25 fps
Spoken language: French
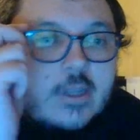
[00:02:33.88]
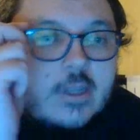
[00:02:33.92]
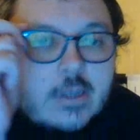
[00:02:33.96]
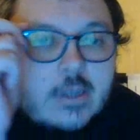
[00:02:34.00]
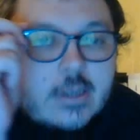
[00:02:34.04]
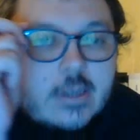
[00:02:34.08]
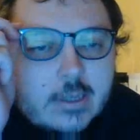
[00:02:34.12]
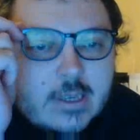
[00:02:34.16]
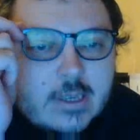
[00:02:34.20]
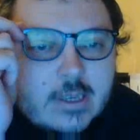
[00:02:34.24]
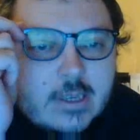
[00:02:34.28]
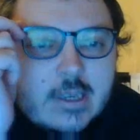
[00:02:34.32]

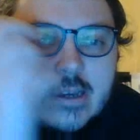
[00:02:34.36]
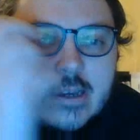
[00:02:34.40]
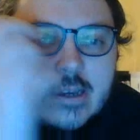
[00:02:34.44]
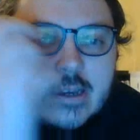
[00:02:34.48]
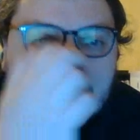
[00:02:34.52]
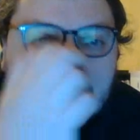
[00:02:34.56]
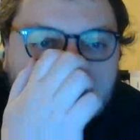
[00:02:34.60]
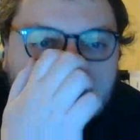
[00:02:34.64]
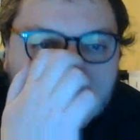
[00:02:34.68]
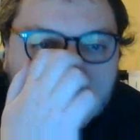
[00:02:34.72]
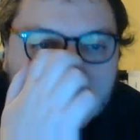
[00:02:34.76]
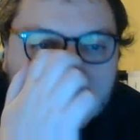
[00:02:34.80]
et
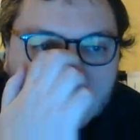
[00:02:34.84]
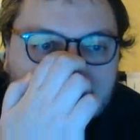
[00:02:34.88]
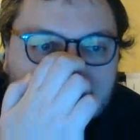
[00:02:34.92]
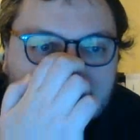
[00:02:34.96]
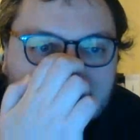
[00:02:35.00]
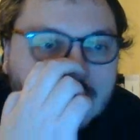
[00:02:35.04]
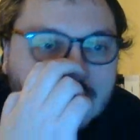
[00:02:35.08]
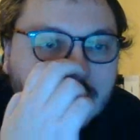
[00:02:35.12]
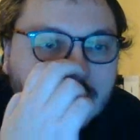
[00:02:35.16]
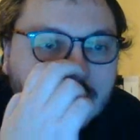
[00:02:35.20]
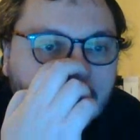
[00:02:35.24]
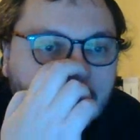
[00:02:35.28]
euh, The
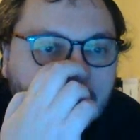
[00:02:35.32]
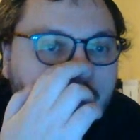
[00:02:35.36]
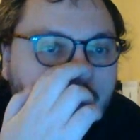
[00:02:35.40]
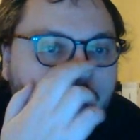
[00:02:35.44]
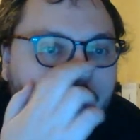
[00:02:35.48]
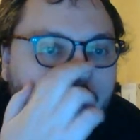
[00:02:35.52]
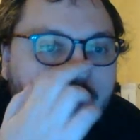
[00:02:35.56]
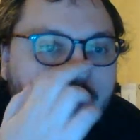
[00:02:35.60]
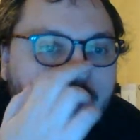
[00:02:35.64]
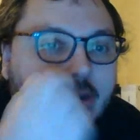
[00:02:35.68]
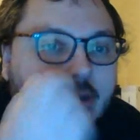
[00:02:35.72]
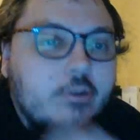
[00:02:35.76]
Circle
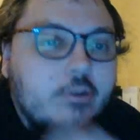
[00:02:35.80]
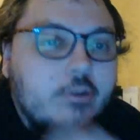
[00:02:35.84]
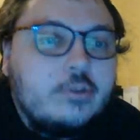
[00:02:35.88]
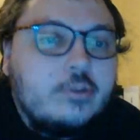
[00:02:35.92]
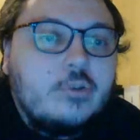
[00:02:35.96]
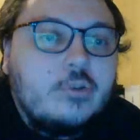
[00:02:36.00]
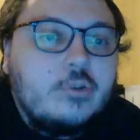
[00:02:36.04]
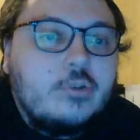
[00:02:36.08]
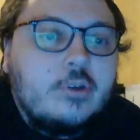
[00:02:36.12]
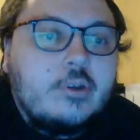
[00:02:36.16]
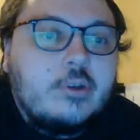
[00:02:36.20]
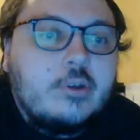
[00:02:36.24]

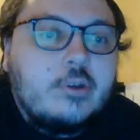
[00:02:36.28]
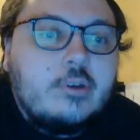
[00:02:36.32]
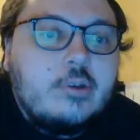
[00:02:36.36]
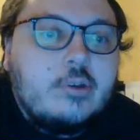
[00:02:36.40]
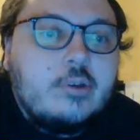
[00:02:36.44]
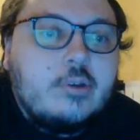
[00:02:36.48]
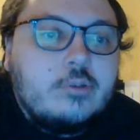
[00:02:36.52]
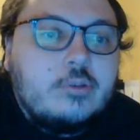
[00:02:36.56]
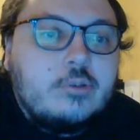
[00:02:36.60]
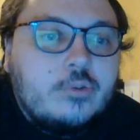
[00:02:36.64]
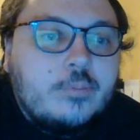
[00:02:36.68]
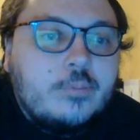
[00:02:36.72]

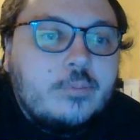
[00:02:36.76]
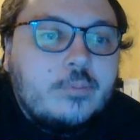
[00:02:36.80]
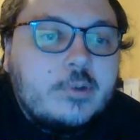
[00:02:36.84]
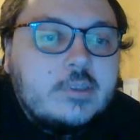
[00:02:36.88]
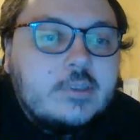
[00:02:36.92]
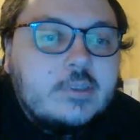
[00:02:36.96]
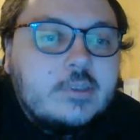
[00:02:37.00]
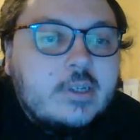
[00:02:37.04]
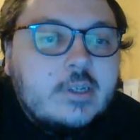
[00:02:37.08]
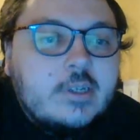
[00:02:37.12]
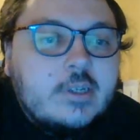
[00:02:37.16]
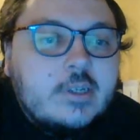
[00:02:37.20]
euh,
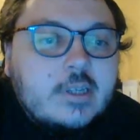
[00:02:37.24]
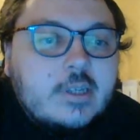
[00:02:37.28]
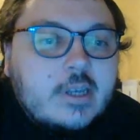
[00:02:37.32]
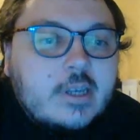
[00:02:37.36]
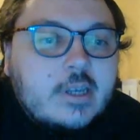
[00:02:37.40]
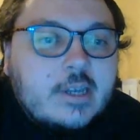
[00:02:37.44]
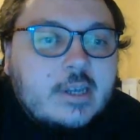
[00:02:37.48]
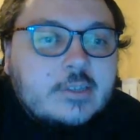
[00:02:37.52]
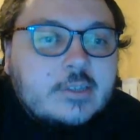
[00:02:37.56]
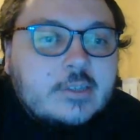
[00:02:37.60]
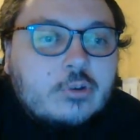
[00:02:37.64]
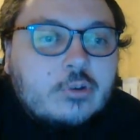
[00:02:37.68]
demande
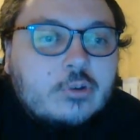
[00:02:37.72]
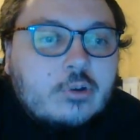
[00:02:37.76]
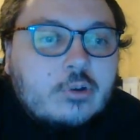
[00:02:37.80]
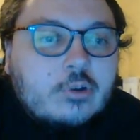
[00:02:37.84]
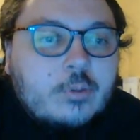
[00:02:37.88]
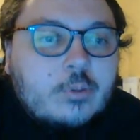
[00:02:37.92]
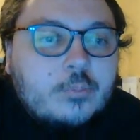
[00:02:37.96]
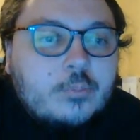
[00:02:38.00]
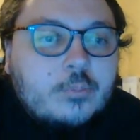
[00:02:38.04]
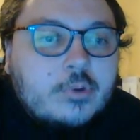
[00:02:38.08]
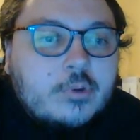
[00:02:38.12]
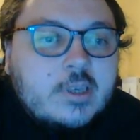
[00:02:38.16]
à ce que leur
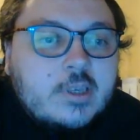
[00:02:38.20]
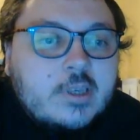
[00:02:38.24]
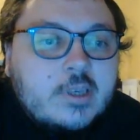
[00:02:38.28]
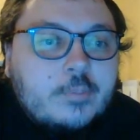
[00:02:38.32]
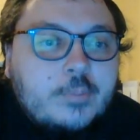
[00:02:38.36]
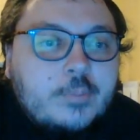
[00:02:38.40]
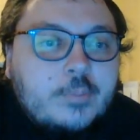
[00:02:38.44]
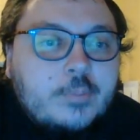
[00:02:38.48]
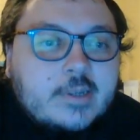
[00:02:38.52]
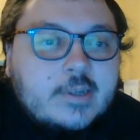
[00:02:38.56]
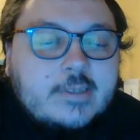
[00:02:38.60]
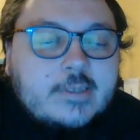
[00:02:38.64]
employé
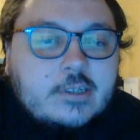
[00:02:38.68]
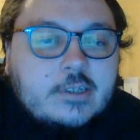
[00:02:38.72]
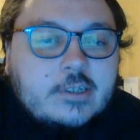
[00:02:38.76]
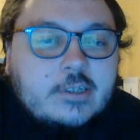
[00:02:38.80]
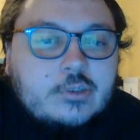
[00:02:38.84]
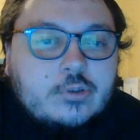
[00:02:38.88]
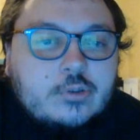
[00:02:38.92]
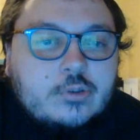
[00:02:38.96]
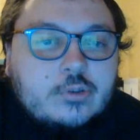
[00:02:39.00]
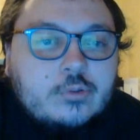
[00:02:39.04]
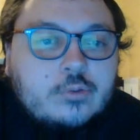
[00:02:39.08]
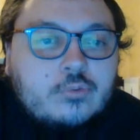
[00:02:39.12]

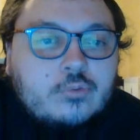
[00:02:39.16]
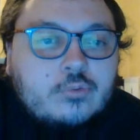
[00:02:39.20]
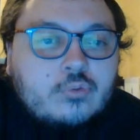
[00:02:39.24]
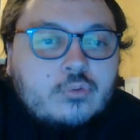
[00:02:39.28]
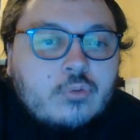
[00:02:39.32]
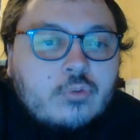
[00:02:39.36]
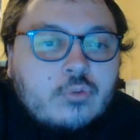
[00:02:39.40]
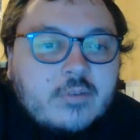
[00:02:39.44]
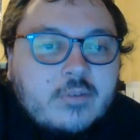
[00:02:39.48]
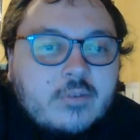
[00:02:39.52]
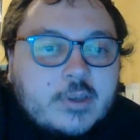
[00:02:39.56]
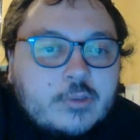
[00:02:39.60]
partage
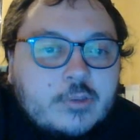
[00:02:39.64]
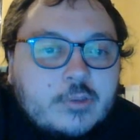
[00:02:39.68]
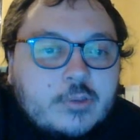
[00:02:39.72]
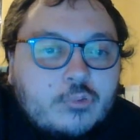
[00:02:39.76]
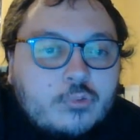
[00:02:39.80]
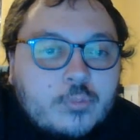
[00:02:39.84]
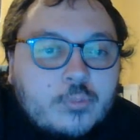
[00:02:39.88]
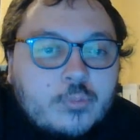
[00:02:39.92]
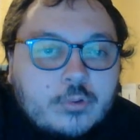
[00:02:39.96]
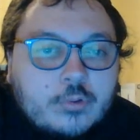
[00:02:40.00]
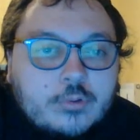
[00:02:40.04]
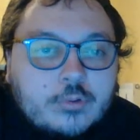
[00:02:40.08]
tout avec
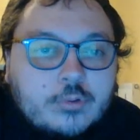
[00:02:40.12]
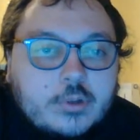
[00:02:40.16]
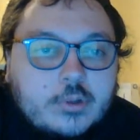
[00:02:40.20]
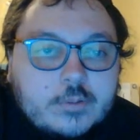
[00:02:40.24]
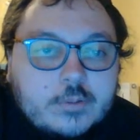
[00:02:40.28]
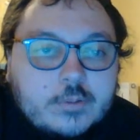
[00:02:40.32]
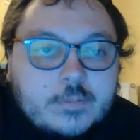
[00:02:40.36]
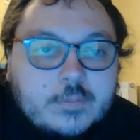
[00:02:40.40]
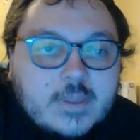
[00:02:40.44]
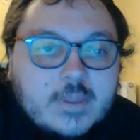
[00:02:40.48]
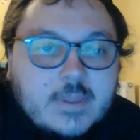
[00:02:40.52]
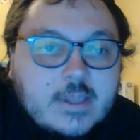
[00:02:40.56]
tout le
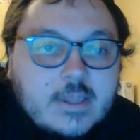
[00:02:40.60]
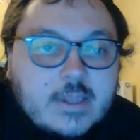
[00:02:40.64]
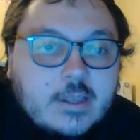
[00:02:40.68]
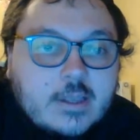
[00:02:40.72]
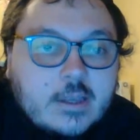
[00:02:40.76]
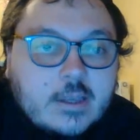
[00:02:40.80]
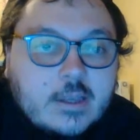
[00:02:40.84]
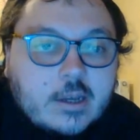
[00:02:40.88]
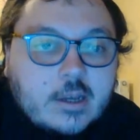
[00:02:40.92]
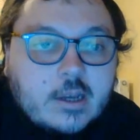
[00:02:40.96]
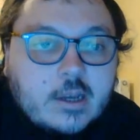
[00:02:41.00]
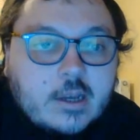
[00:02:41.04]
monde.
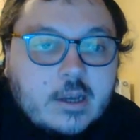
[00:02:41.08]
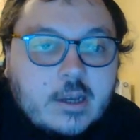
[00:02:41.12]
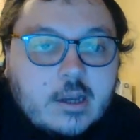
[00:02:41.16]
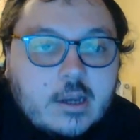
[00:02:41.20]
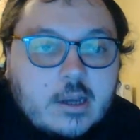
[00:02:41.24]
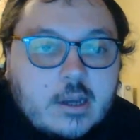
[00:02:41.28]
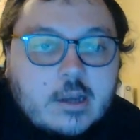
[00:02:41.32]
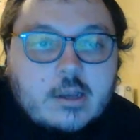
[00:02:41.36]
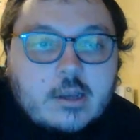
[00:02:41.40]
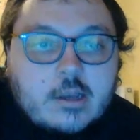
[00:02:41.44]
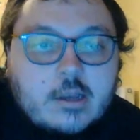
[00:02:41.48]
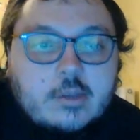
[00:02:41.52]

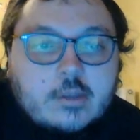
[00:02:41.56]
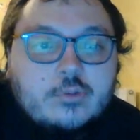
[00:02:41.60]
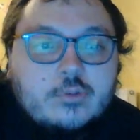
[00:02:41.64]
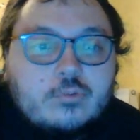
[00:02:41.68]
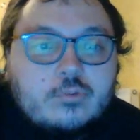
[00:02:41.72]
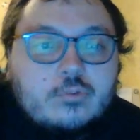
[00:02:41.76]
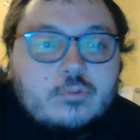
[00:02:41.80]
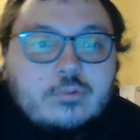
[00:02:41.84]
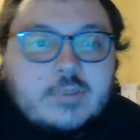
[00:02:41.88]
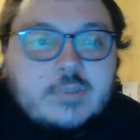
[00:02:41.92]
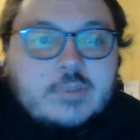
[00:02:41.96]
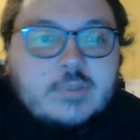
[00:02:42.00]
Euh, du
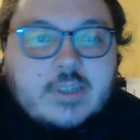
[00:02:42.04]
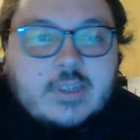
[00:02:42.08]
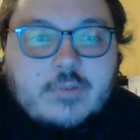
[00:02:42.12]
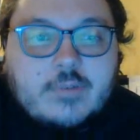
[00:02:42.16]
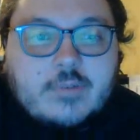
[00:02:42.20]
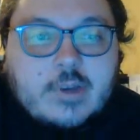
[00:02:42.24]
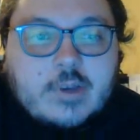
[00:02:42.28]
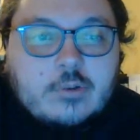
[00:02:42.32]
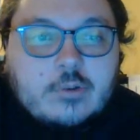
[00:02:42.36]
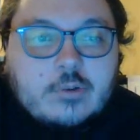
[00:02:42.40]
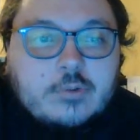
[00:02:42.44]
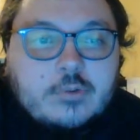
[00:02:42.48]
coup, ça
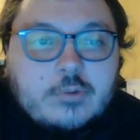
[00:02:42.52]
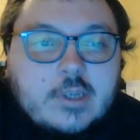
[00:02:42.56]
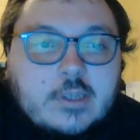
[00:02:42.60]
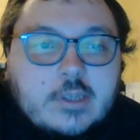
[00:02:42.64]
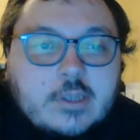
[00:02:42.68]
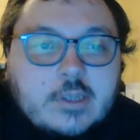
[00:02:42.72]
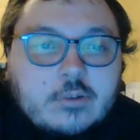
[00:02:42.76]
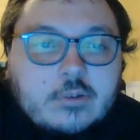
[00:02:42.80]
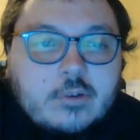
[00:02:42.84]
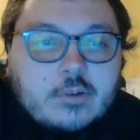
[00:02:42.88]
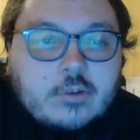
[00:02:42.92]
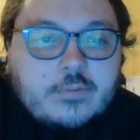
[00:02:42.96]
va lui
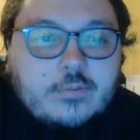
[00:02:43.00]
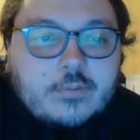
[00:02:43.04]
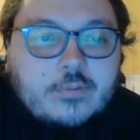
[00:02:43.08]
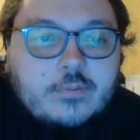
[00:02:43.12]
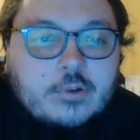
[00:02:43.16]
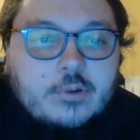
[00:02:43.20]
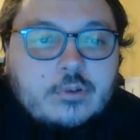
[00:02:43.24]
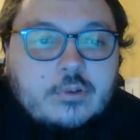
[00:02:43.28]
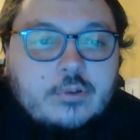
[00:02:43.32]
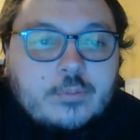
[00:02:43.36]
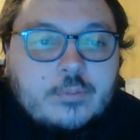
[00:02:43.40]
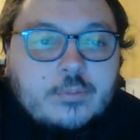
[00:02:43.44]
être
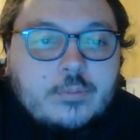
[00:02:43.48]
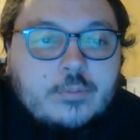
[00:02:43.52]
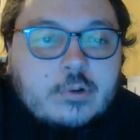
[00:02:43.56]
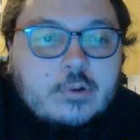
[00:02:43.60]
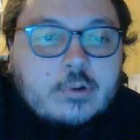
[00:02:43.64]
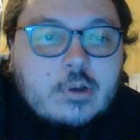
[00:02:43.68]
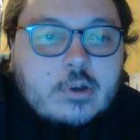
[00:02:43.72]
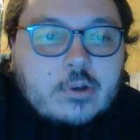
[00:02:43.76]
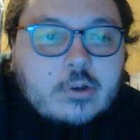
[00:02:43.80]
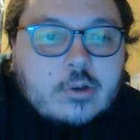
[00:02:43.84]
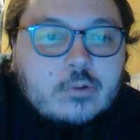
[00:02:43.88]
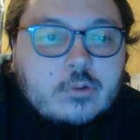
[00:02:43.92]

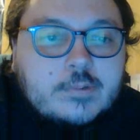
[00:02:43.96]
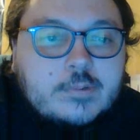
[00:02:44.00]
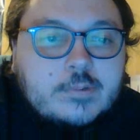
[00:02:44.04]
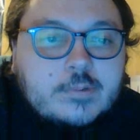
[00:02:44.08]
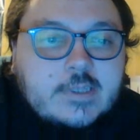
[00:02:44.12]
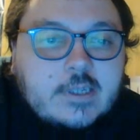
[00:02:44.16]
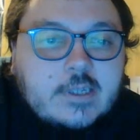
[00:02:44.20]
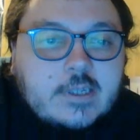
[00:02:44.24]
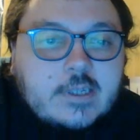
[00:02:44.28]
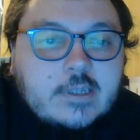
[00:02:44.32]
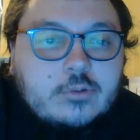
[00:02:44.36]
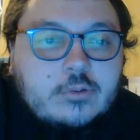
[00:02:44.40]
fortement euh,
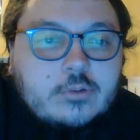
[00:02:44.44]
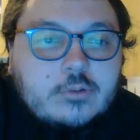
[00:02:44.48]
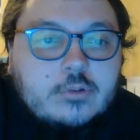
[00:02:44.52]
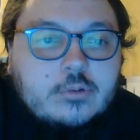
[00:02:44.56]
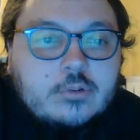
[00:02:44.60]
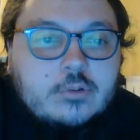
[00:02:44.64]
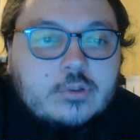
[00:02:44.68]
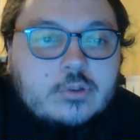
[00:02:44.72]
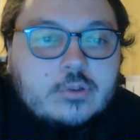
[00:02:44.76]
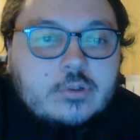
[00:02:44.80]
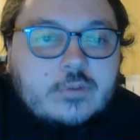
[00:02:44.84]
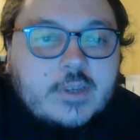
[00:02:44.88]
conseillé de,
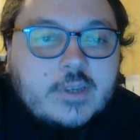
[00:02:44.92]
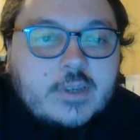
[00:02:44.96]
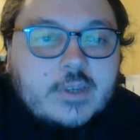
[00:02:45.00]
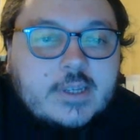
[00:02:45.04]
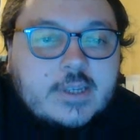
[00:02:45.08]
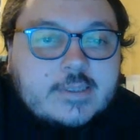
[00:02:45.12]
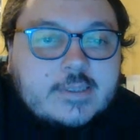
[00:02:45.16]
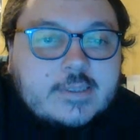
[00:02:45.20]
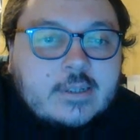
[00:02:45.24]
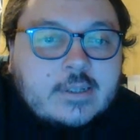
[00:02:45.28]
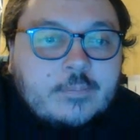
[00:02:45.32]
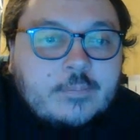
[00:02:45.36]
de se fier
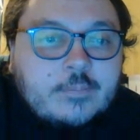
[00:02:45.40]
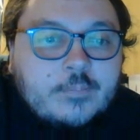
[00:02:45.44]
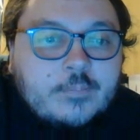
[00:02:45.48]
à ça.